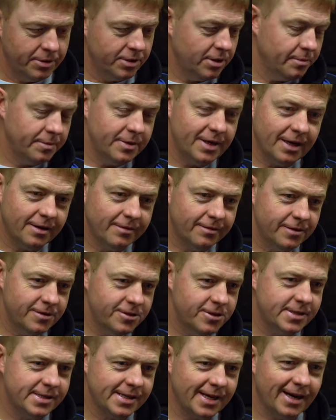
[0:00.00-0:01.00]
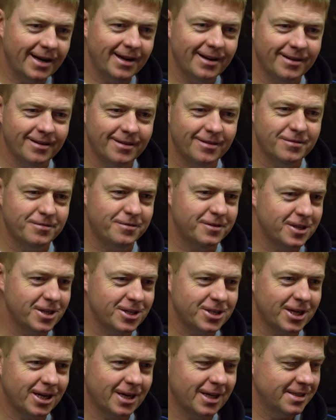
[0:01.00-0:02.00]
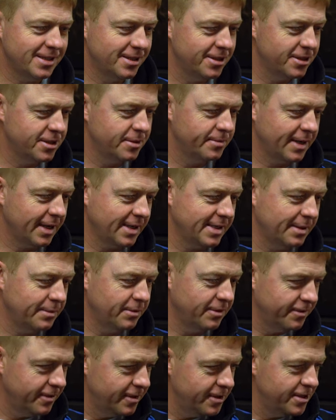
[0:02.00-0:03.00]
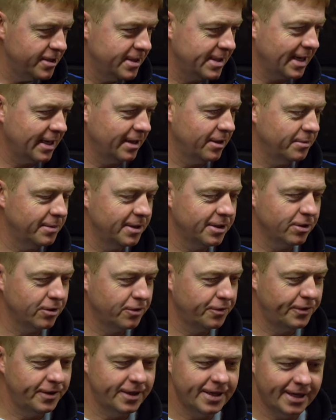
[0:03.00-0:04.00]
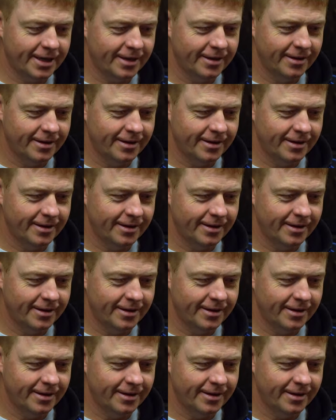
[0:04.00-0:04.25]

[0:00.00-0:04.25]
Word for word: Podobnie jak wędziska w federze klasycznym, tak samo wędziska do metod feeder